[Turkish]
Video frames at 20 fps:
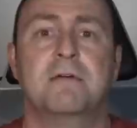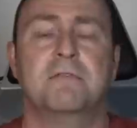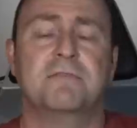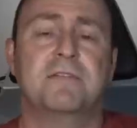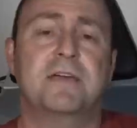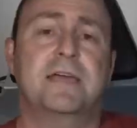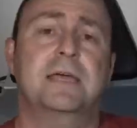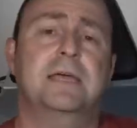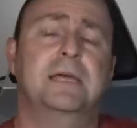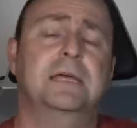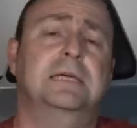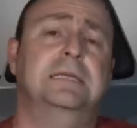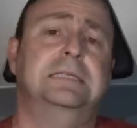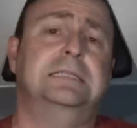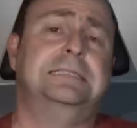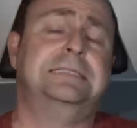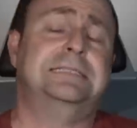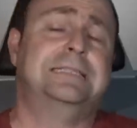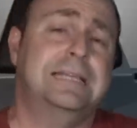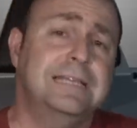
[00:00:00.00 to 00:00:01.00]
ve
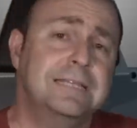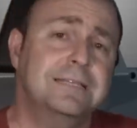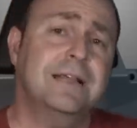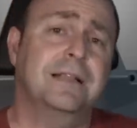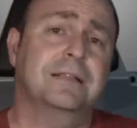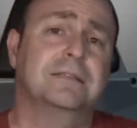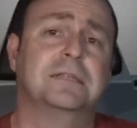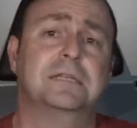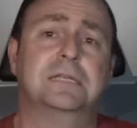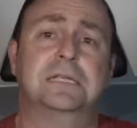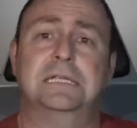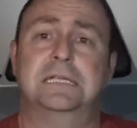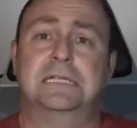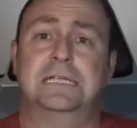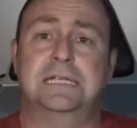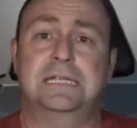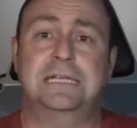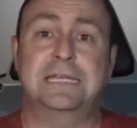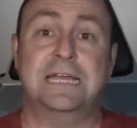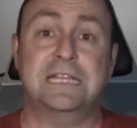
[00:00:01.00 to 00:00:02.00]
denizaltı ile
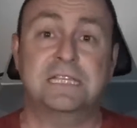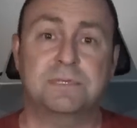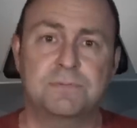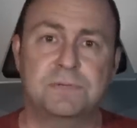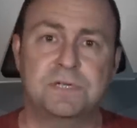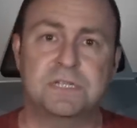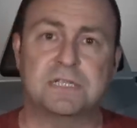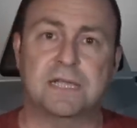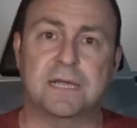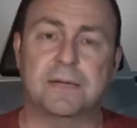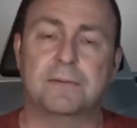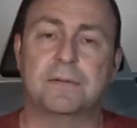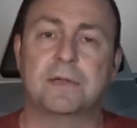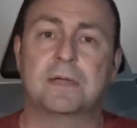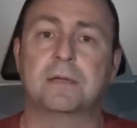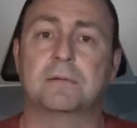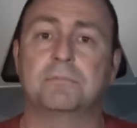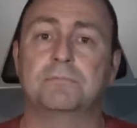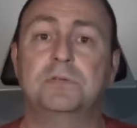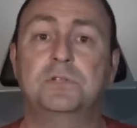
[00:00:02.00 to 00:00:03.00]
ilgili geçmişte
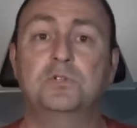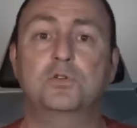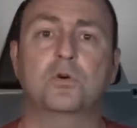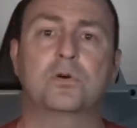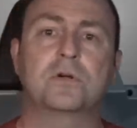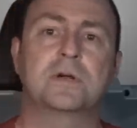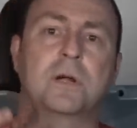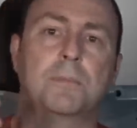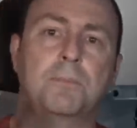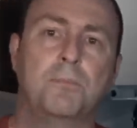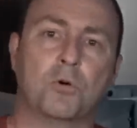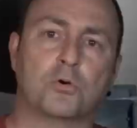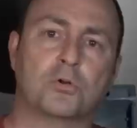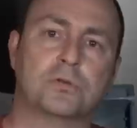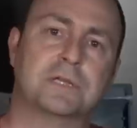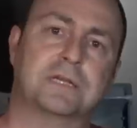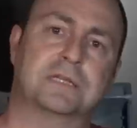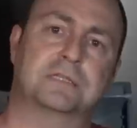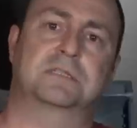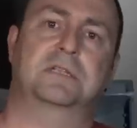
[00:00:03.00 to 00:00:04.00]
birçok
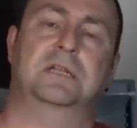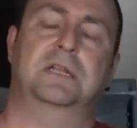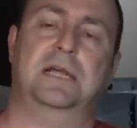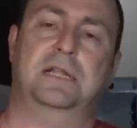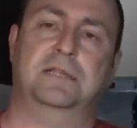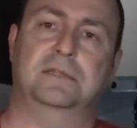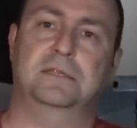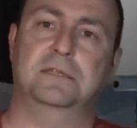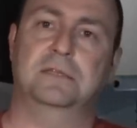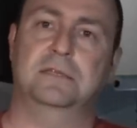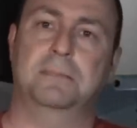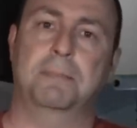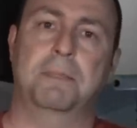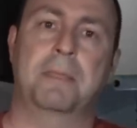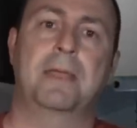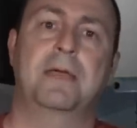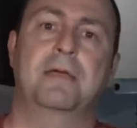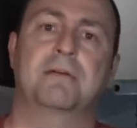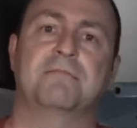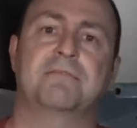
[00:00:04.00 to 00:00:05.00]
raporun hazırlandığı
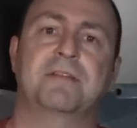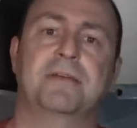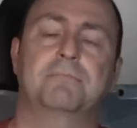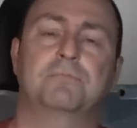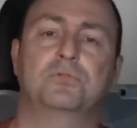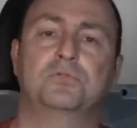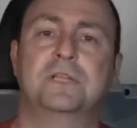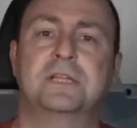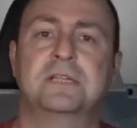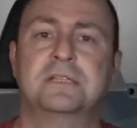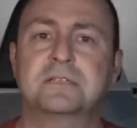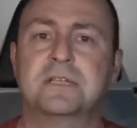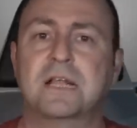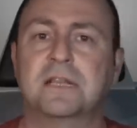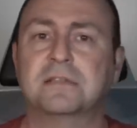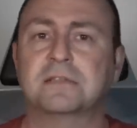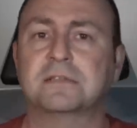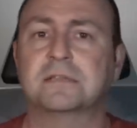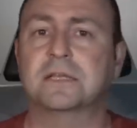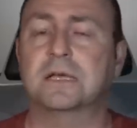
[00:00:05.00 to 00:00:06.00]
ve bu
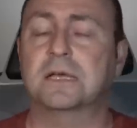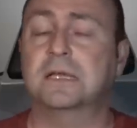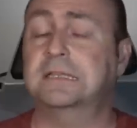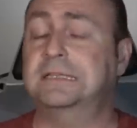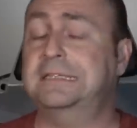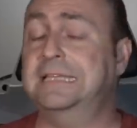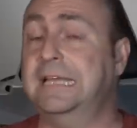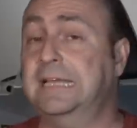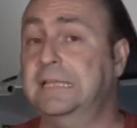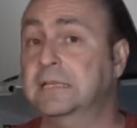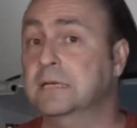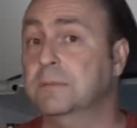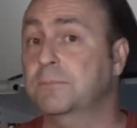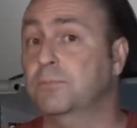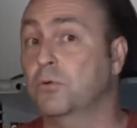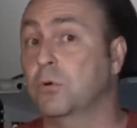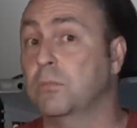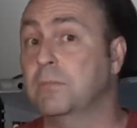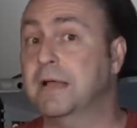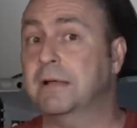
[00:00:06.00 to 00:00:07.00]
denizaltıda teknik
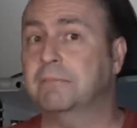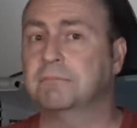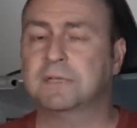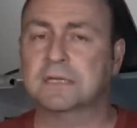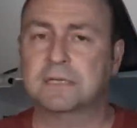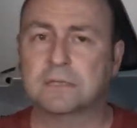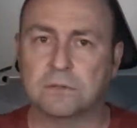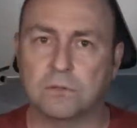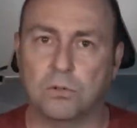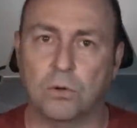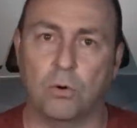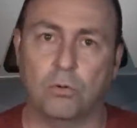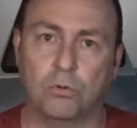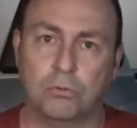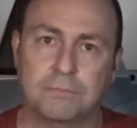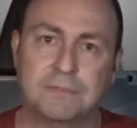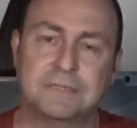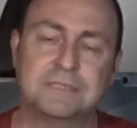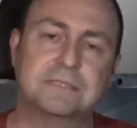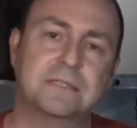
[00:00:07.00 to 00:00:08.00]
problemlerin
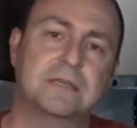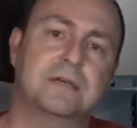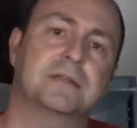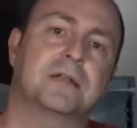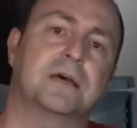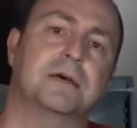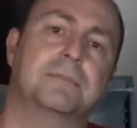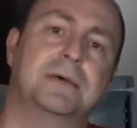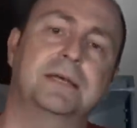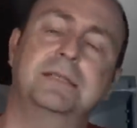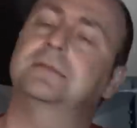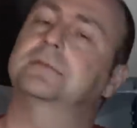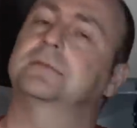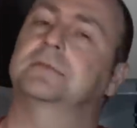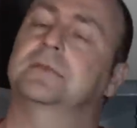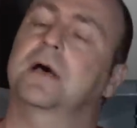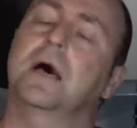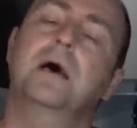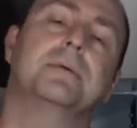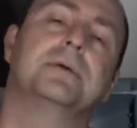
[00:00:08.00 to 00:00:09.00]
olmasına rağmen
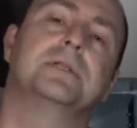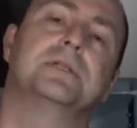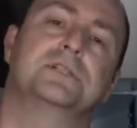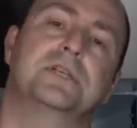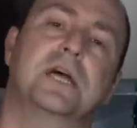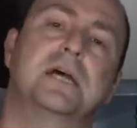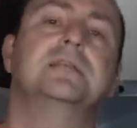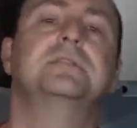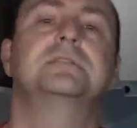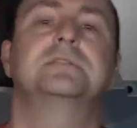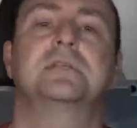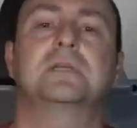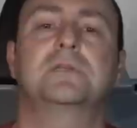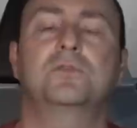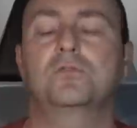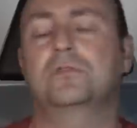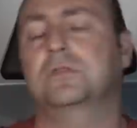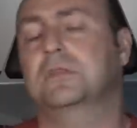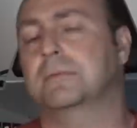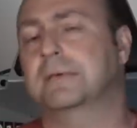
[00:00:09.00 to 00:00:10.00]
tabiri caizse
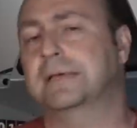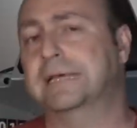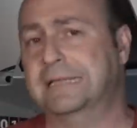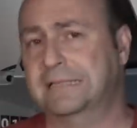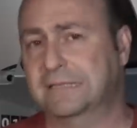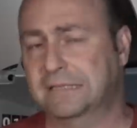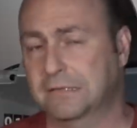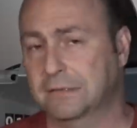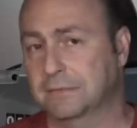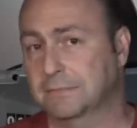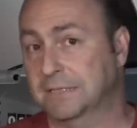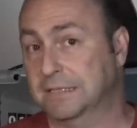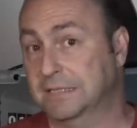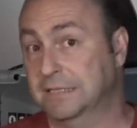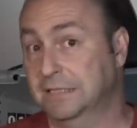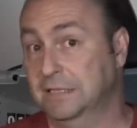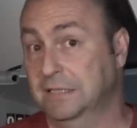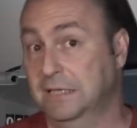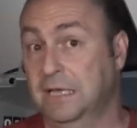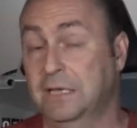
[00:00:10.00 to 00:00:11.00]
gündeme
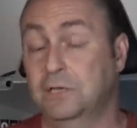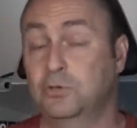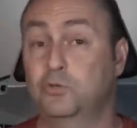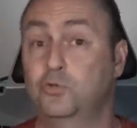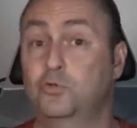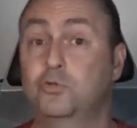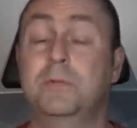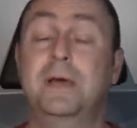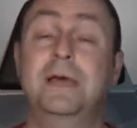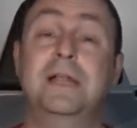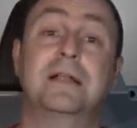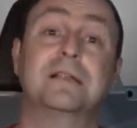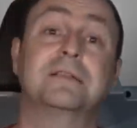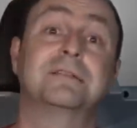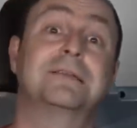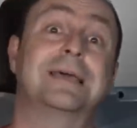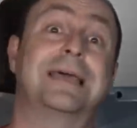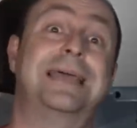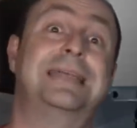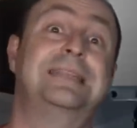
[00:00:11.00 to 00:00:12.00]
getirilmediği,
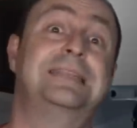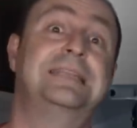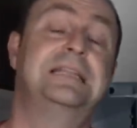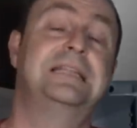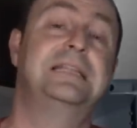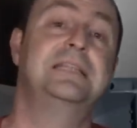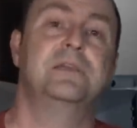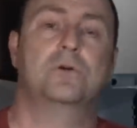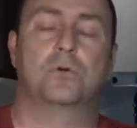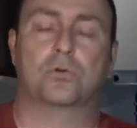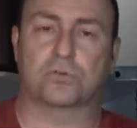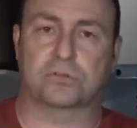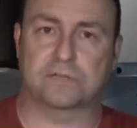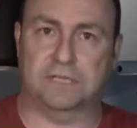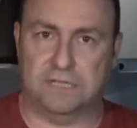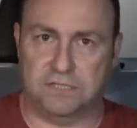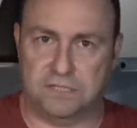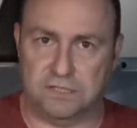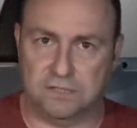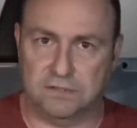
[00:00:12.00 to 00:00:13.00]
sümenaltı edildiği
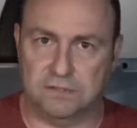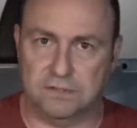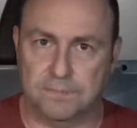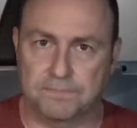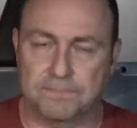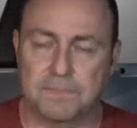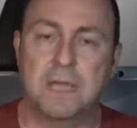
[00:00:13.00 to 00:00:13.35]
ortaya çıktı.